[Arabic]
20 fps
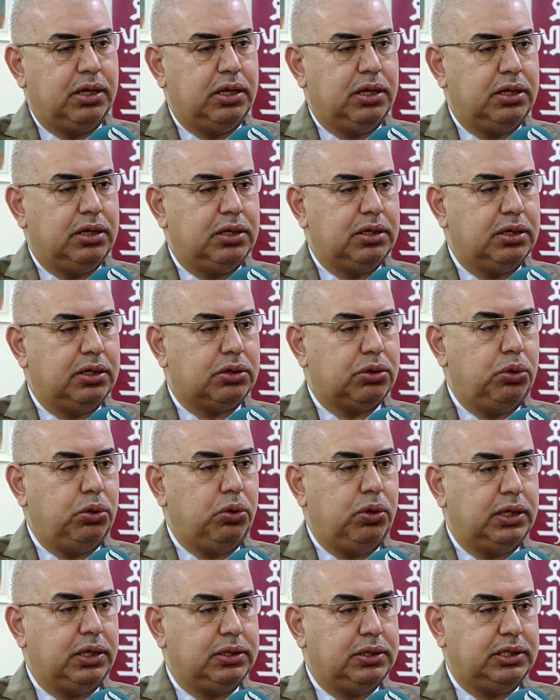آه،
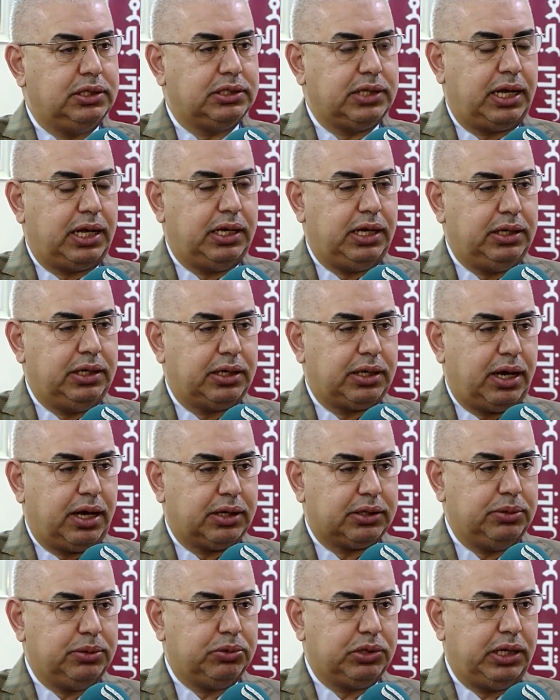قوة لصالح
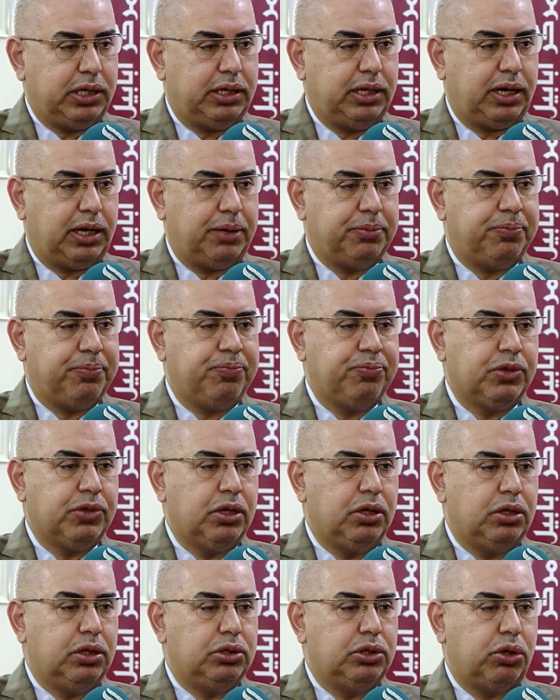العراق يمكن أن يلعب
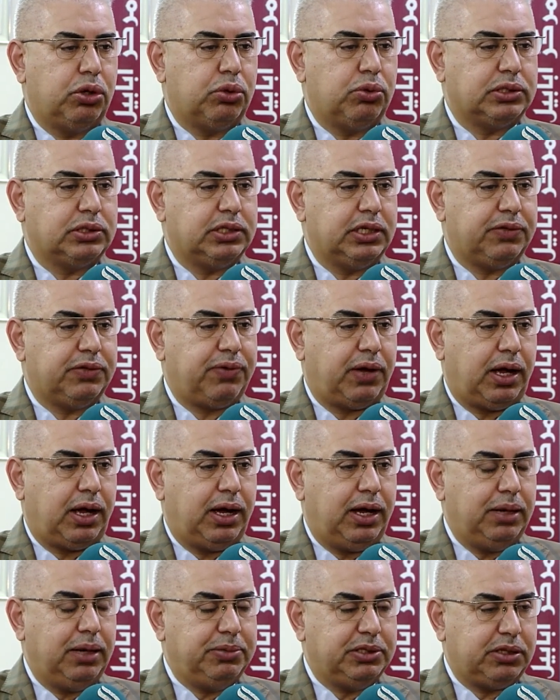دور وسيط
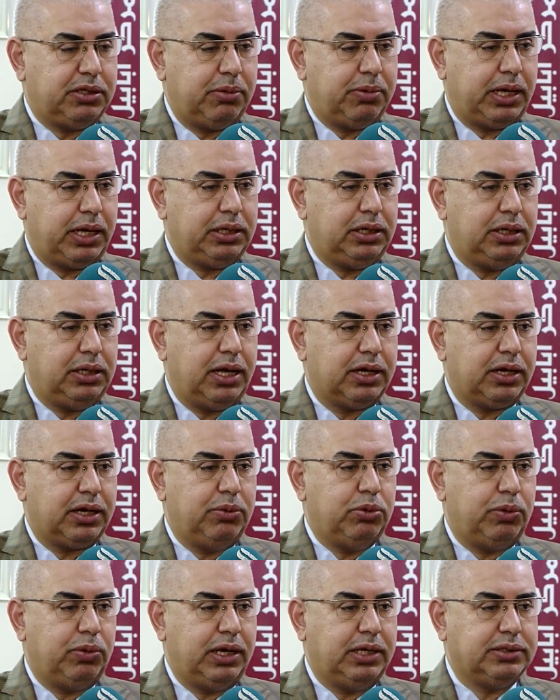فعال بسبب هذه
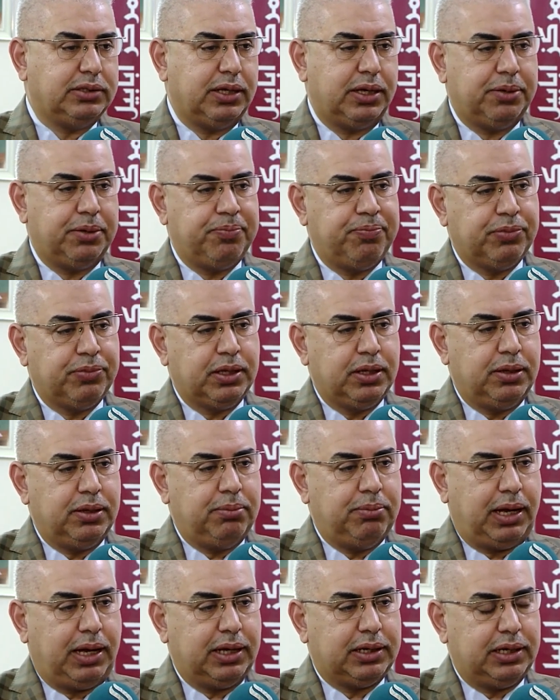العلاقة المميزة
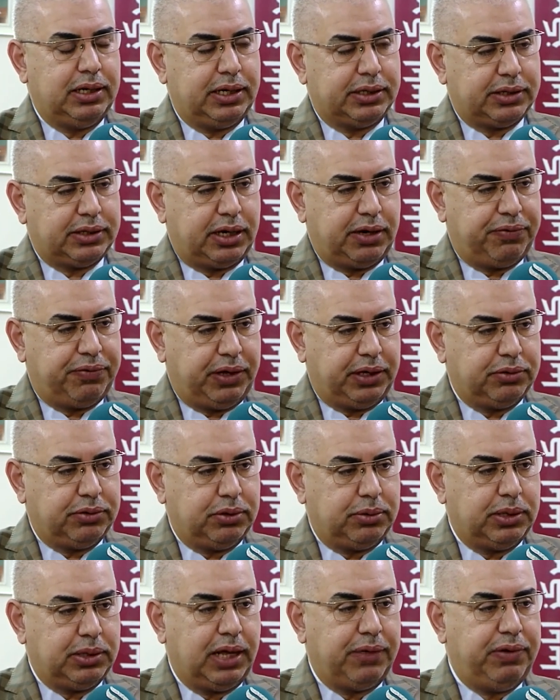مع كلا
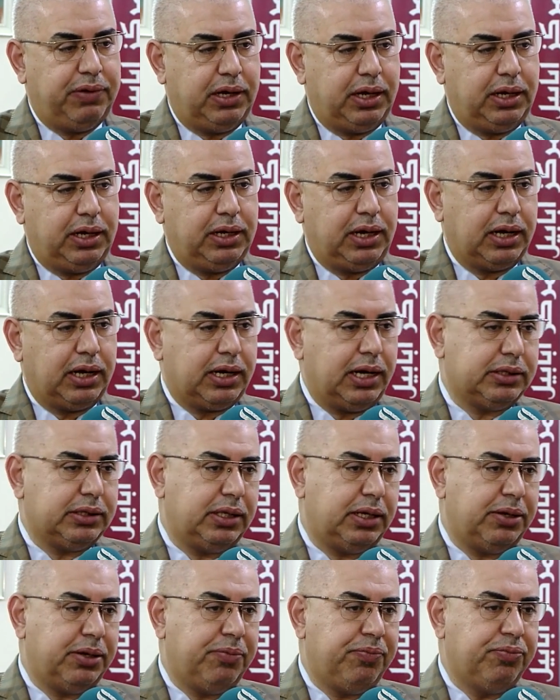الطرفين إضافة إلى
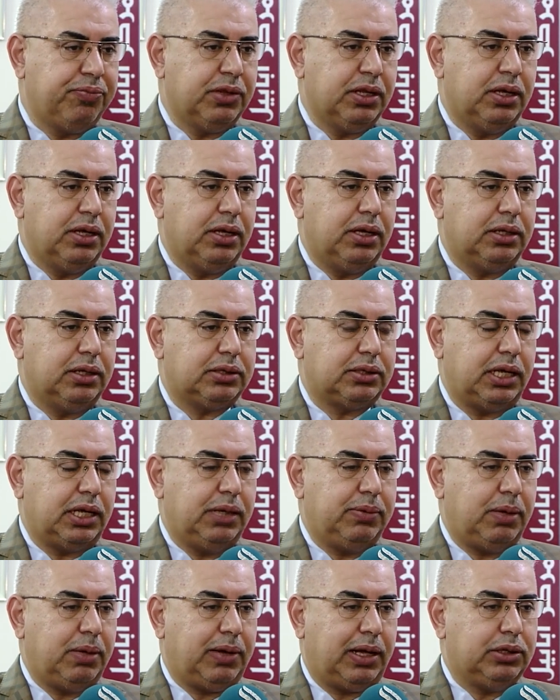علاقاته
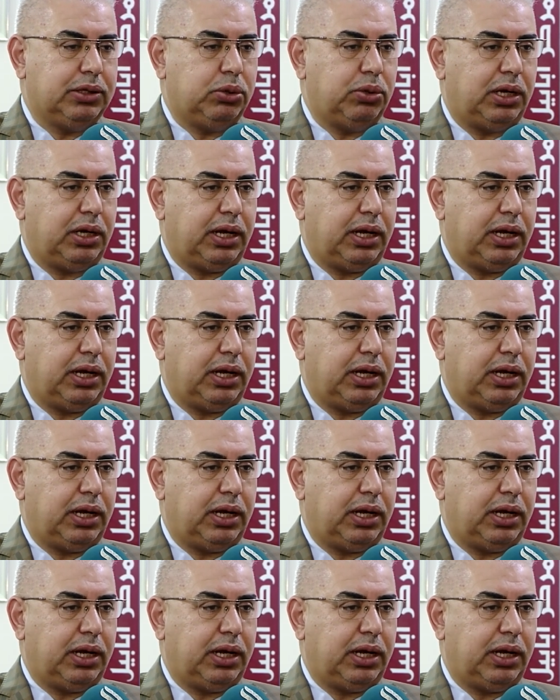الطيبة مع الدول